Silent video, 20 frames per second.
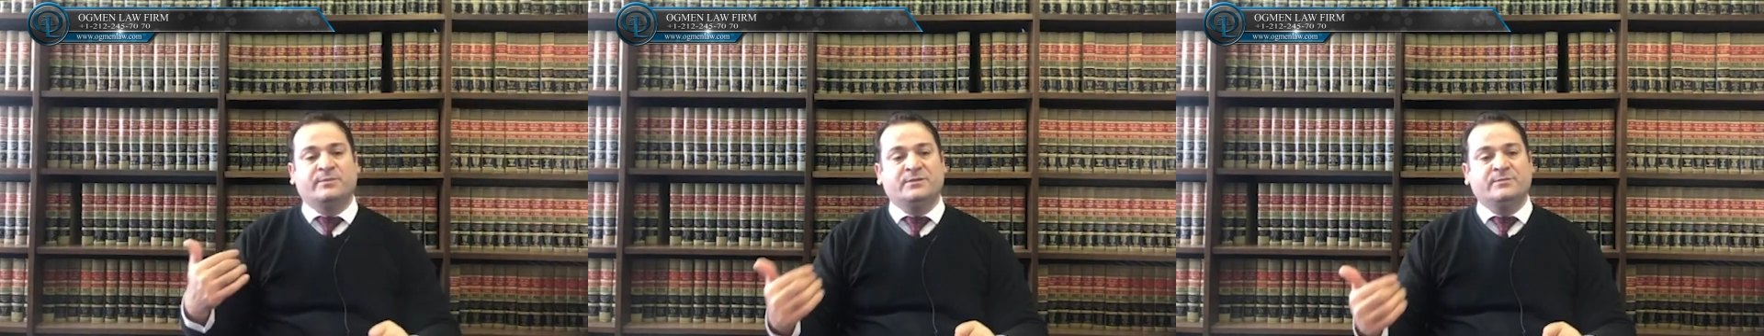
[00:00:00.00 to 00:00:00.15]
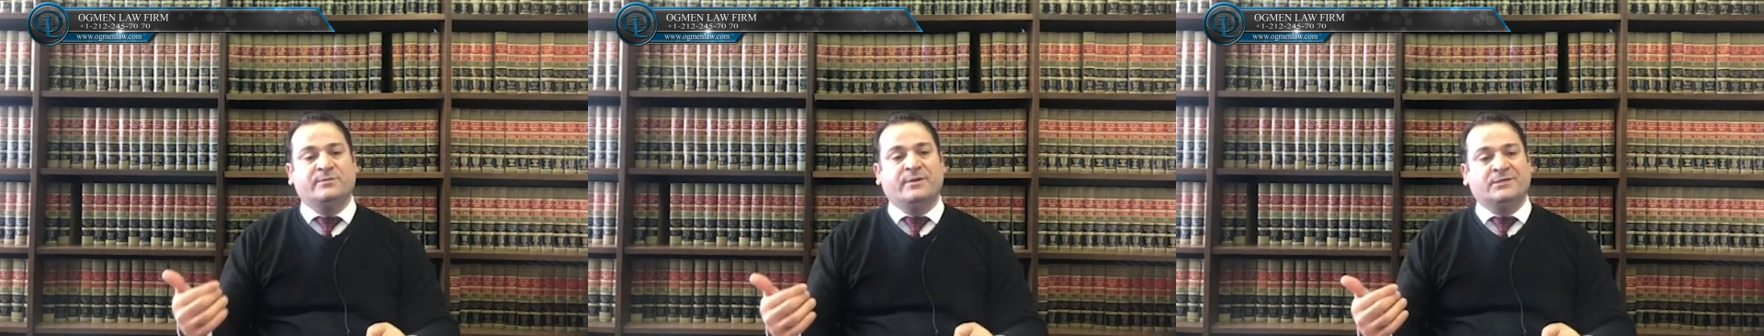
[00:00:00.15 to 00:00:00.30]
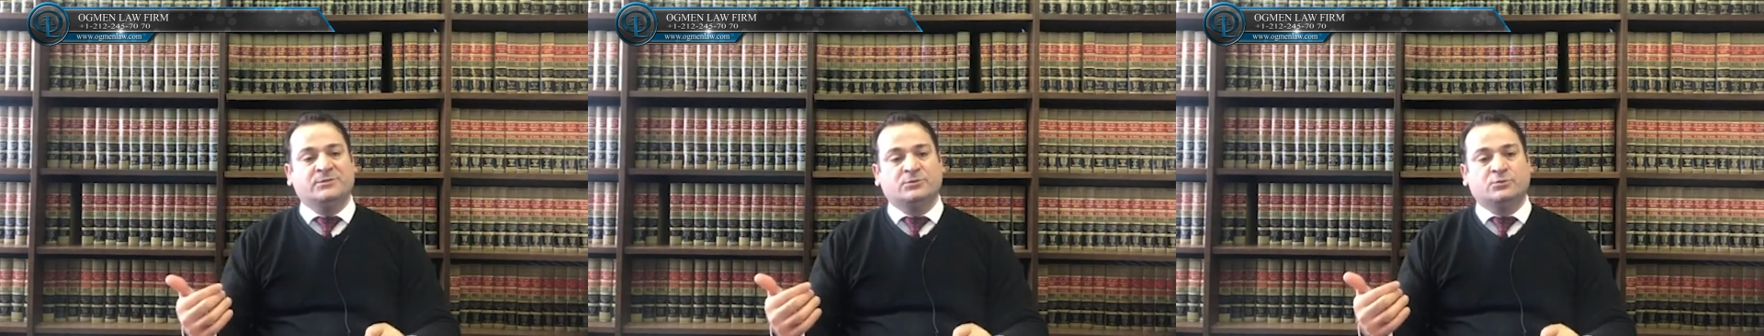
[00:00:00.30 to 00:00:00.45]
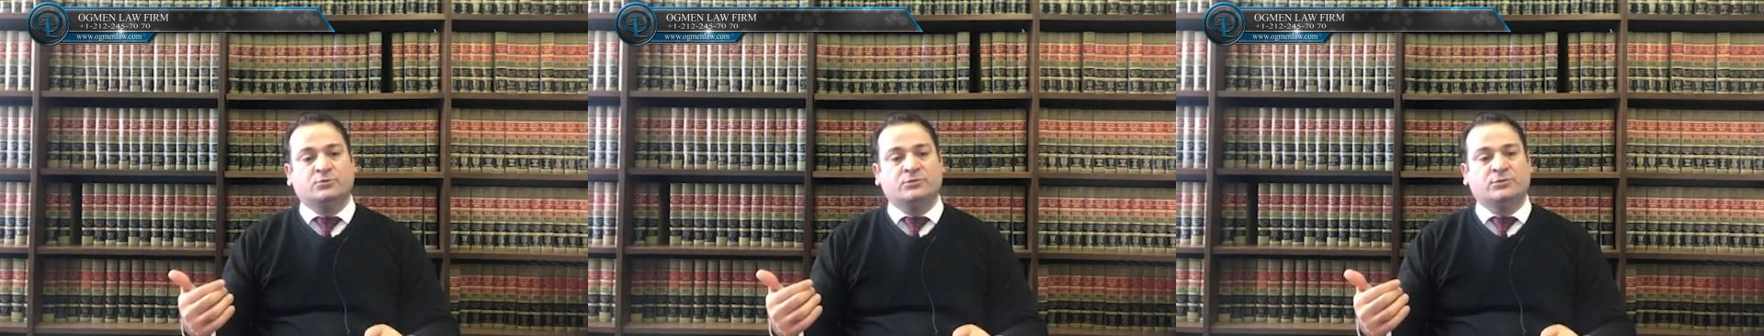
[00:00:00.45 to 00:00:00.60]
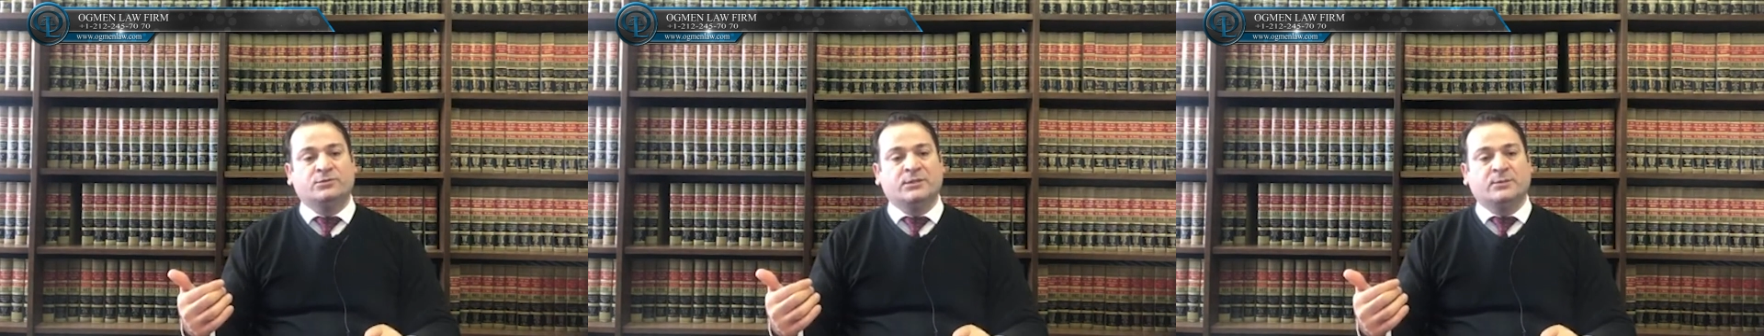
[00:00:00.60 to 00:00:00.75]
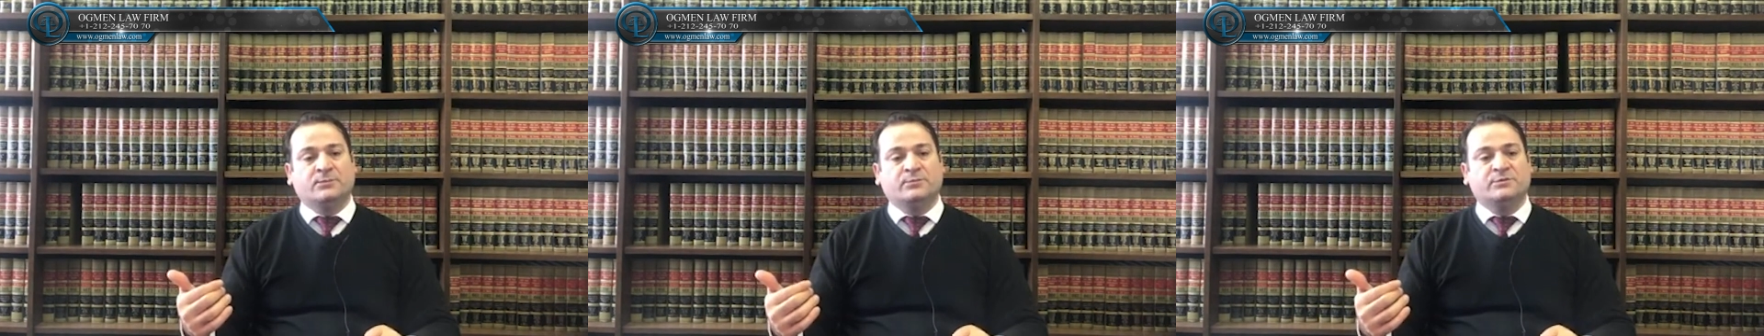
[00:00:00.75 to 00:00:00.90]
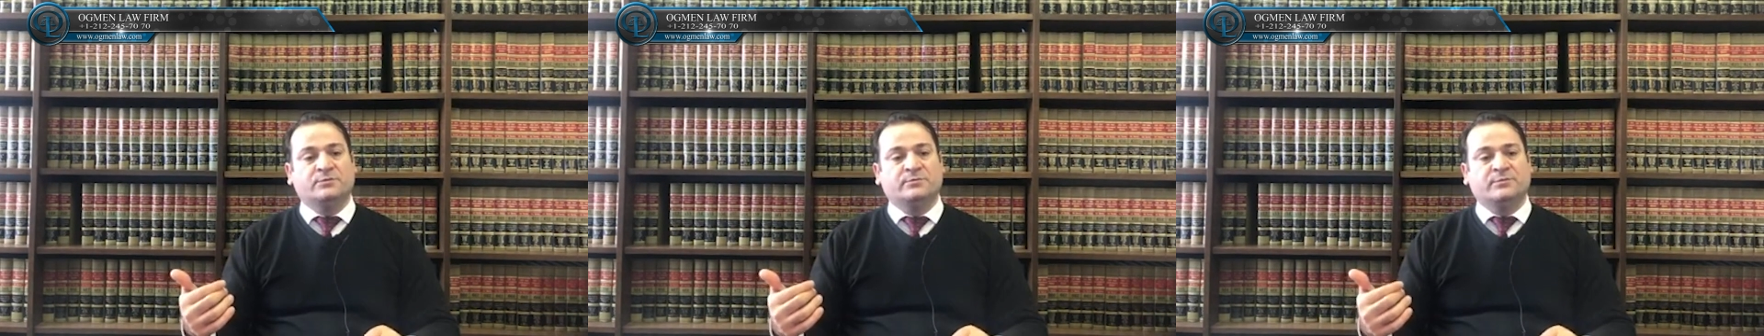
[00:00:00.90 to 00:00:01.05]
bir başvuru
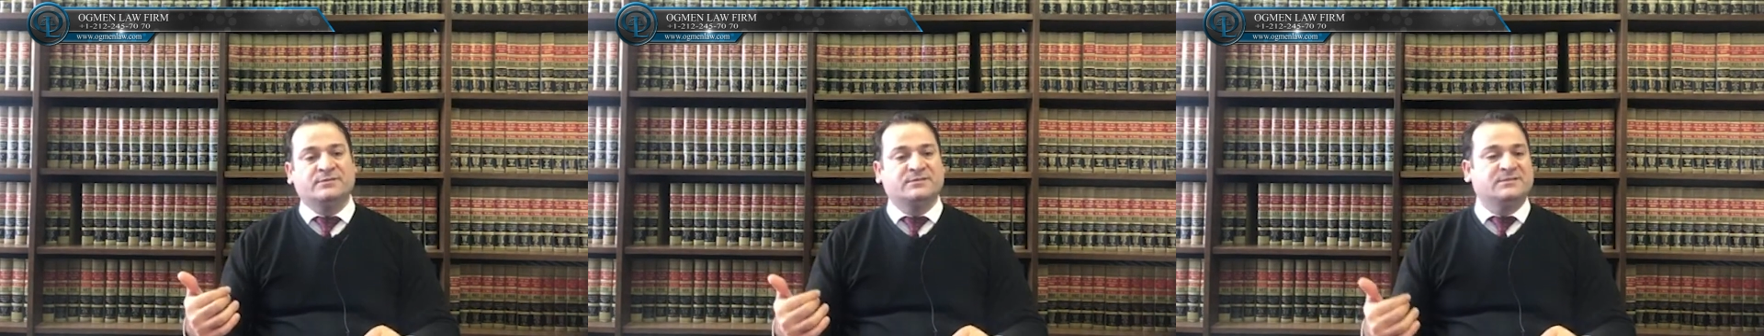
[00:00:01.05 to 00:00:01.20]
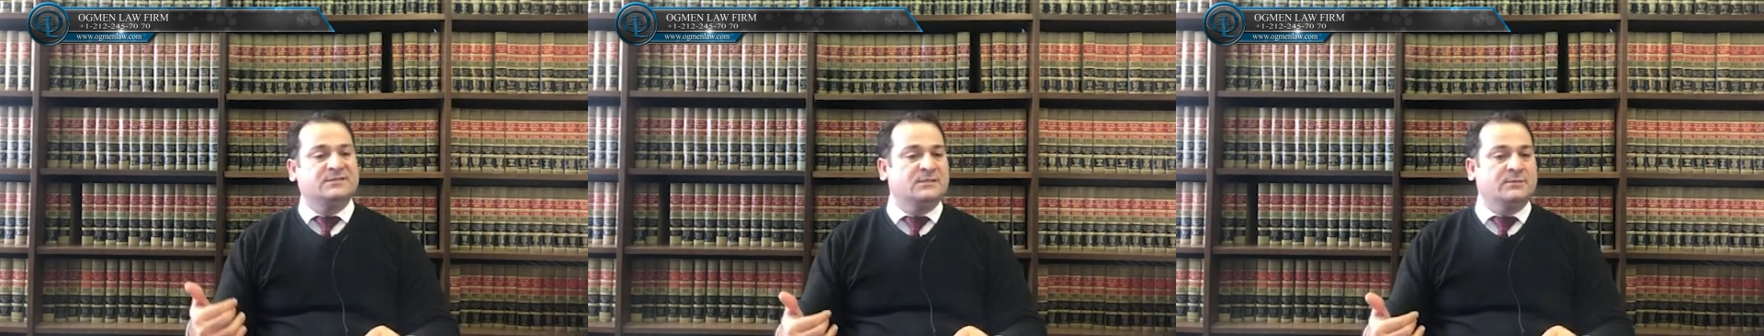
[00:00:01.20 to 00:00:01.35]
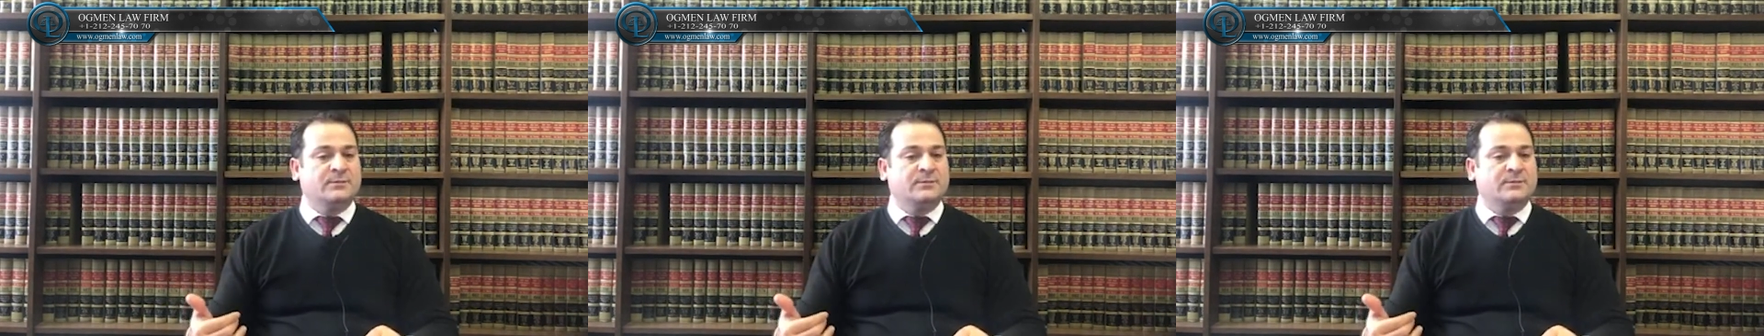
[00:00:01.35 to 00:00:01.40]
yapılması